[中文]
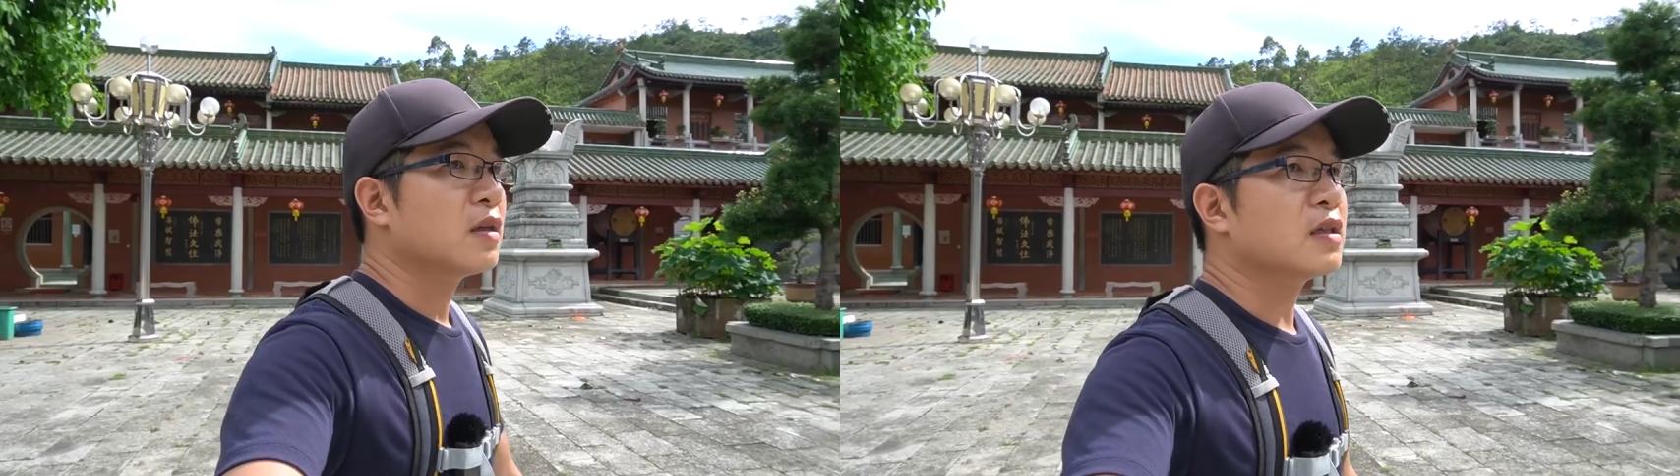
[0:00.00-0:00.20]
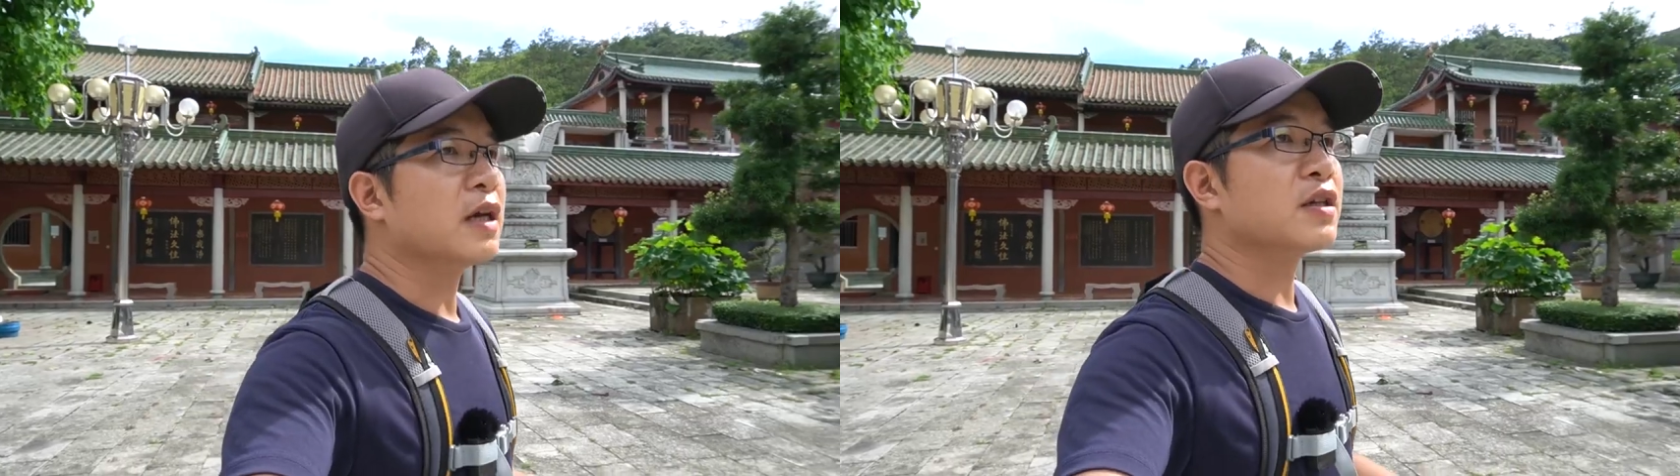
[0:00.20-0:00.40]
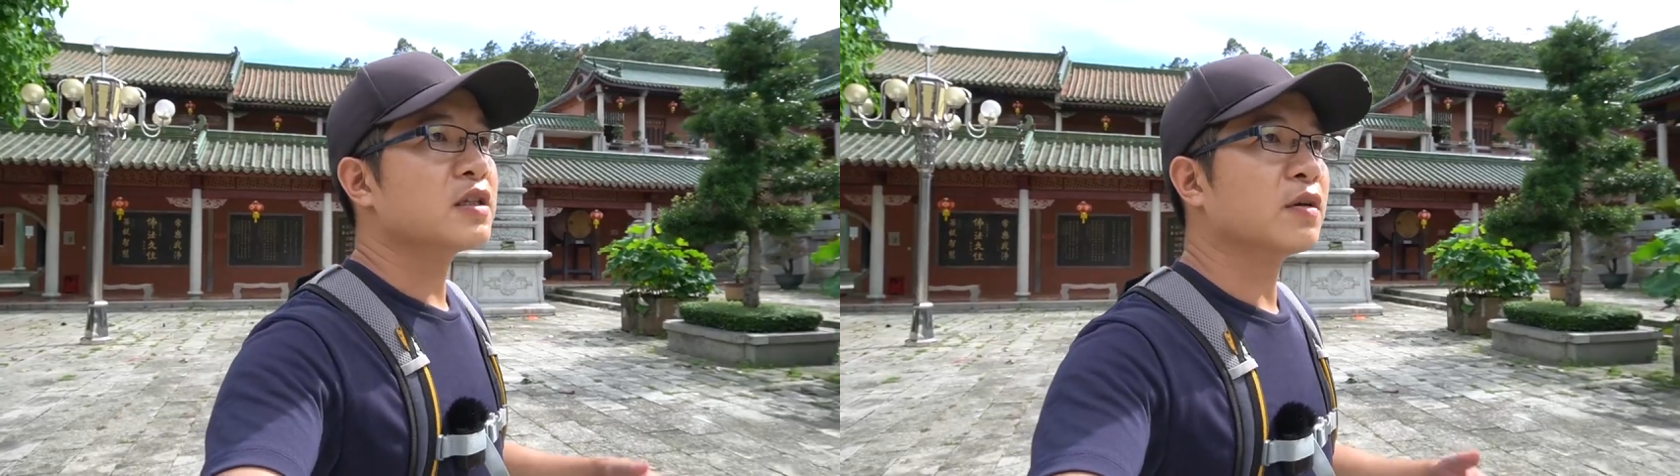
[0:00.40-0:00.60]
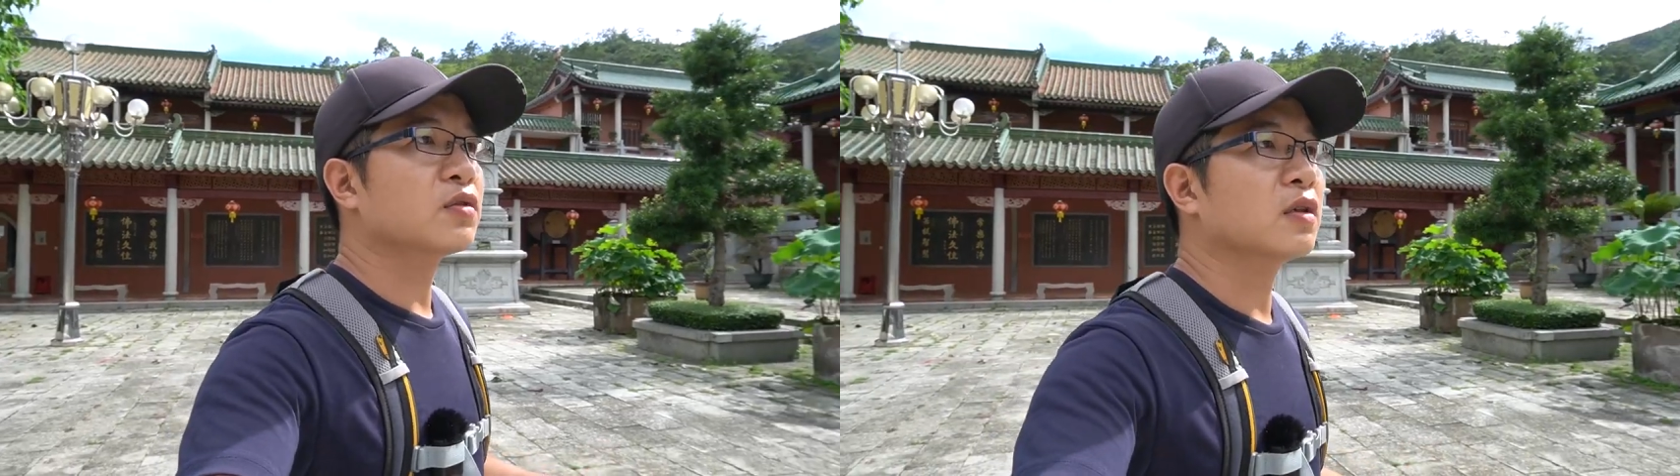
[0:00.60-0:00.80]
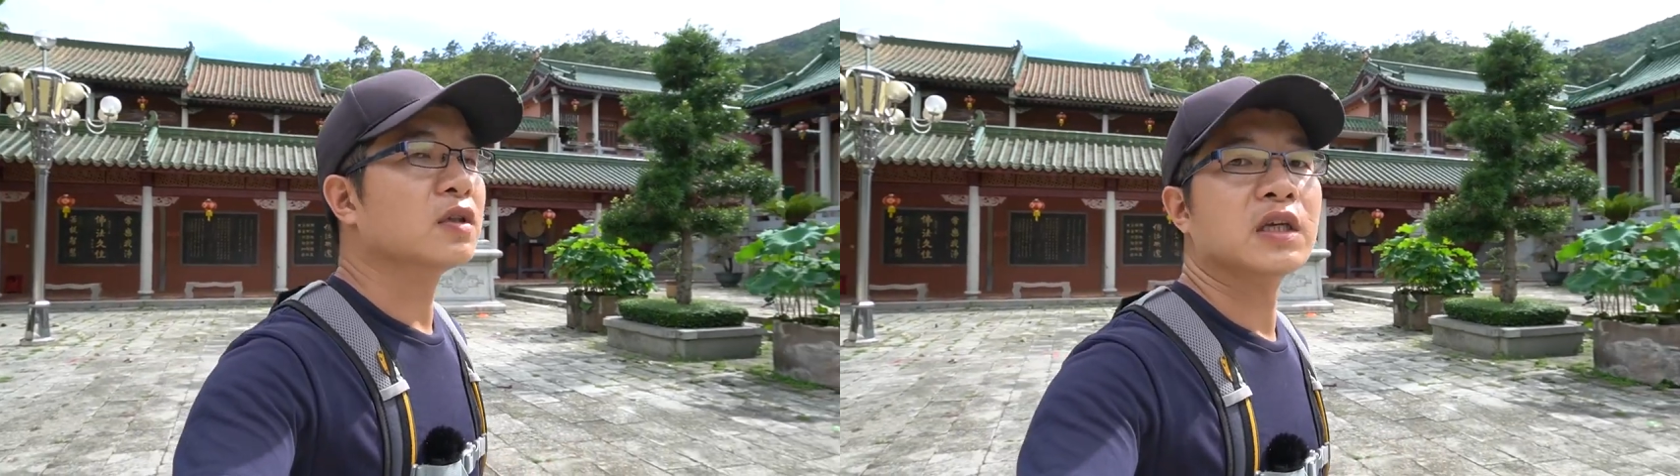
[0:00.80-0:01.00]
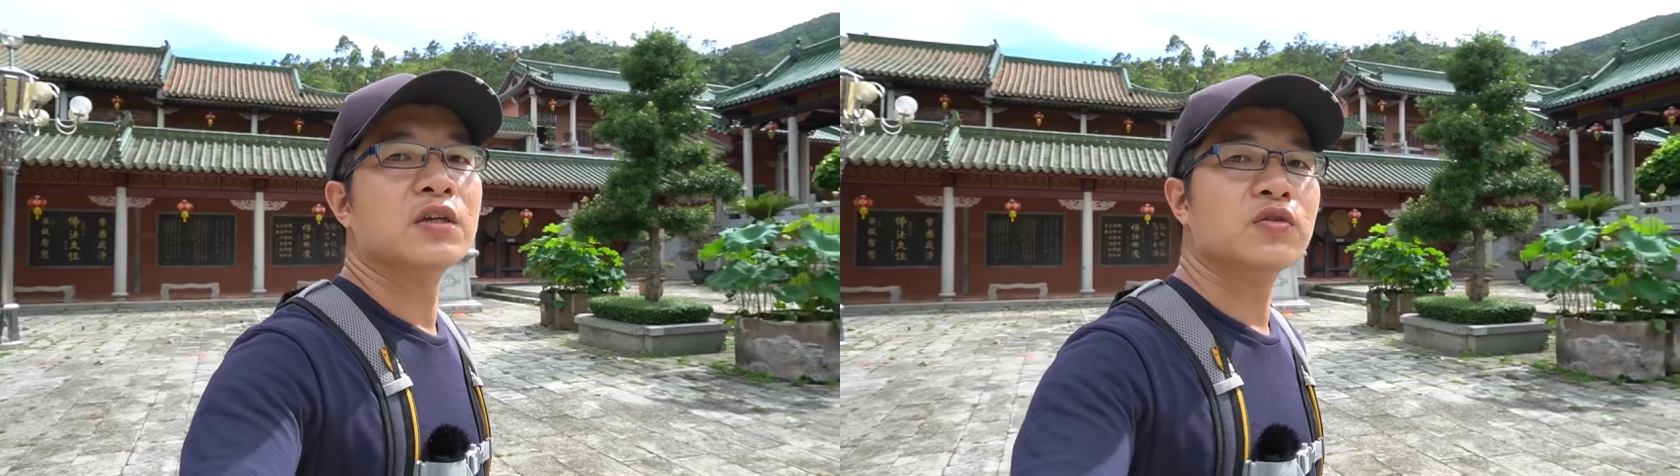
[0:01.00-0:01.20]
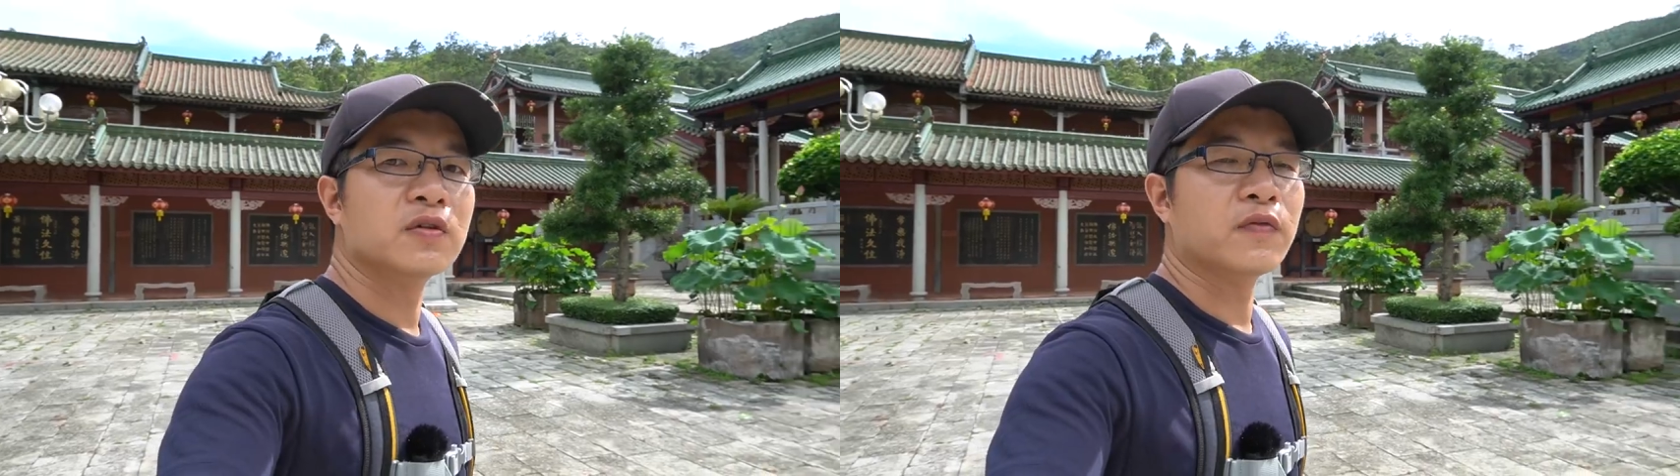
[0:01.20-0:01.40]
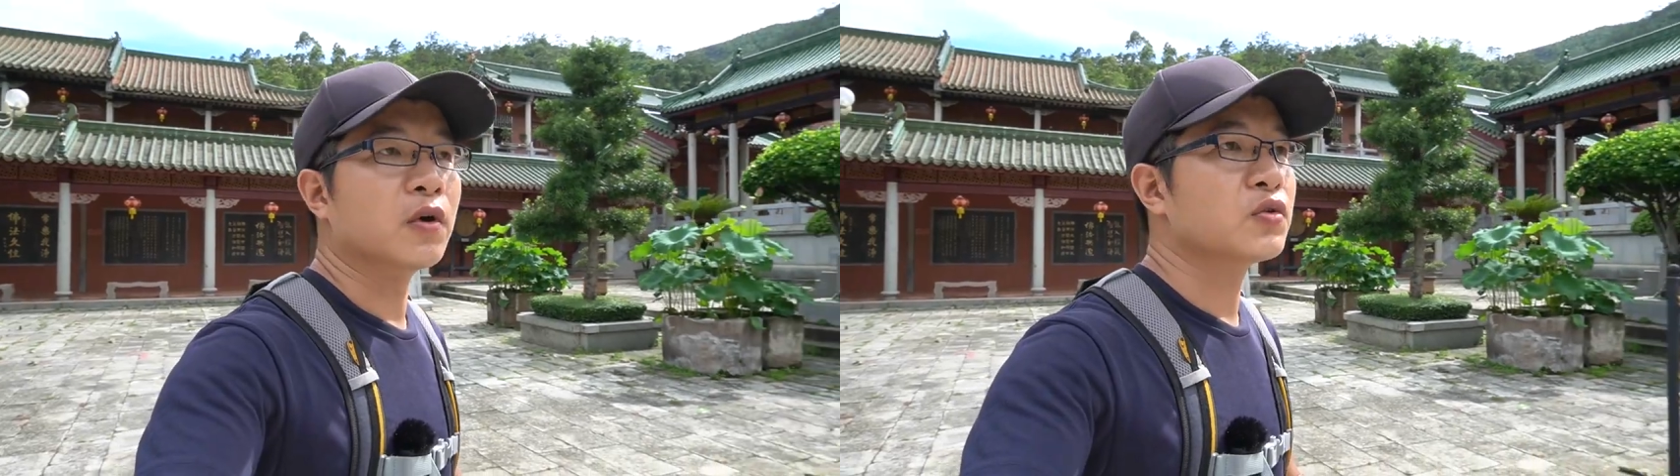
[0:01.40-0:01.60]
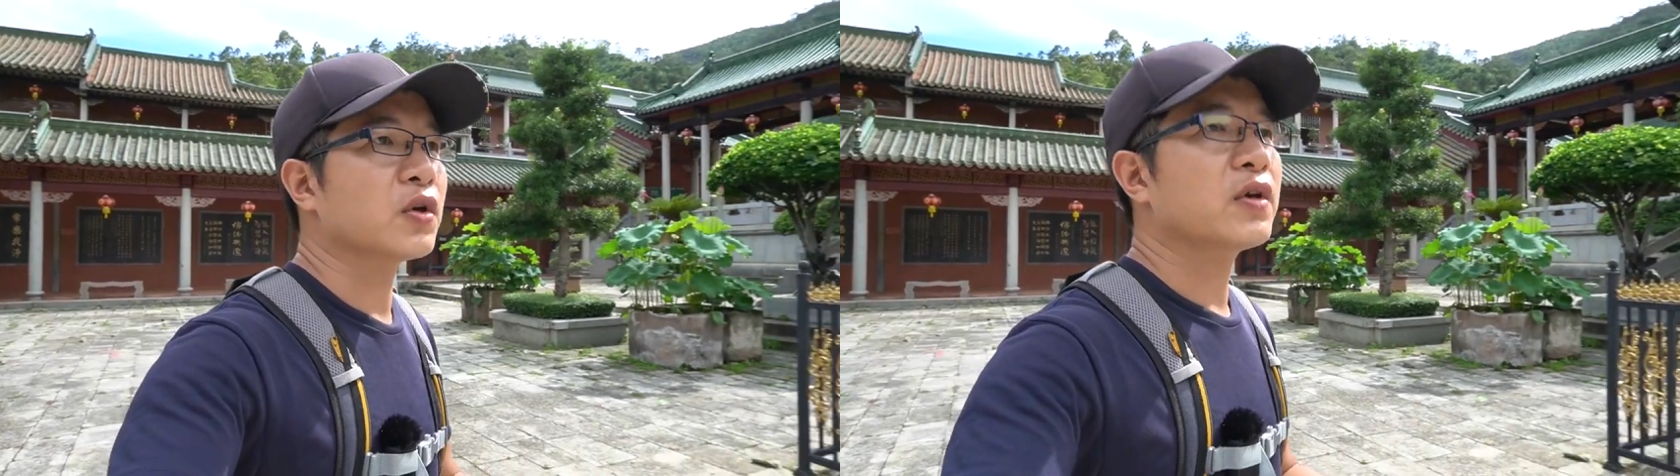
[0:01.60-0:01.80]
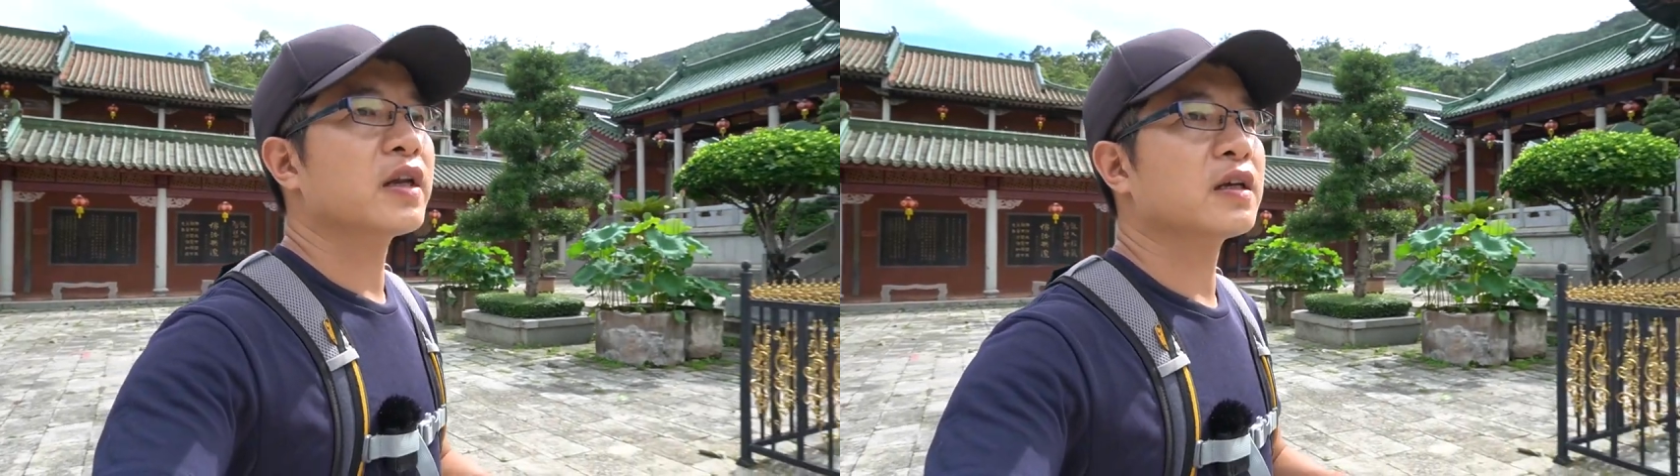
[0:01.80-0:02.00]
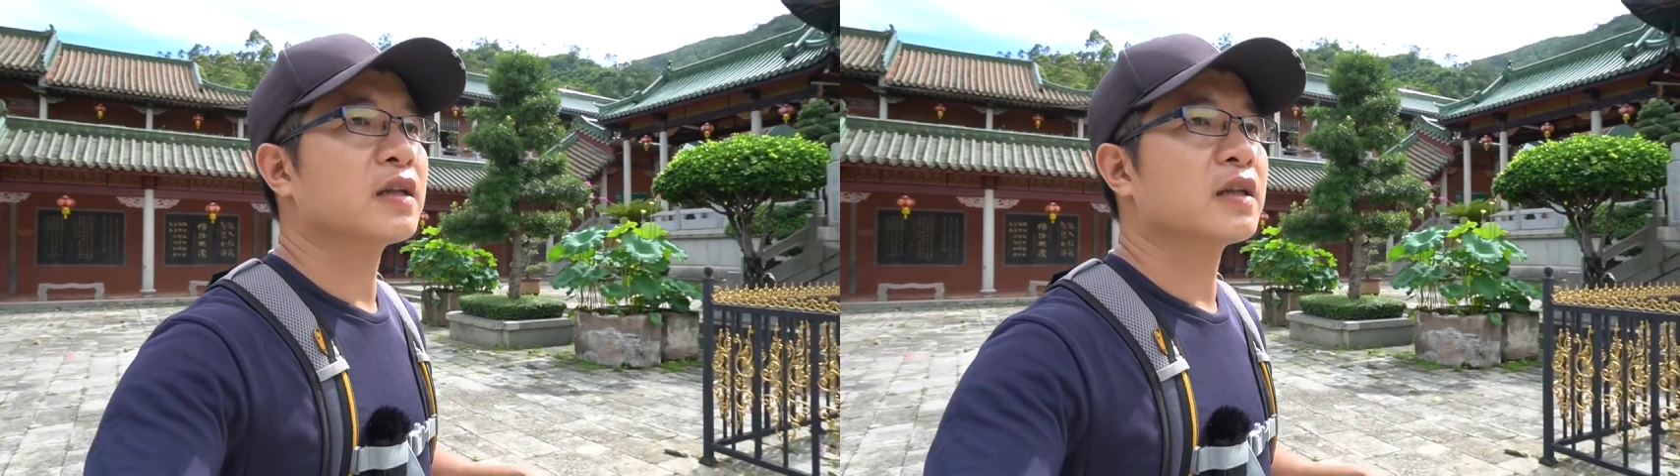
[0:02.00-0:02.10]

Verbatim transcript: 既然是叫做尼众佛学院呢，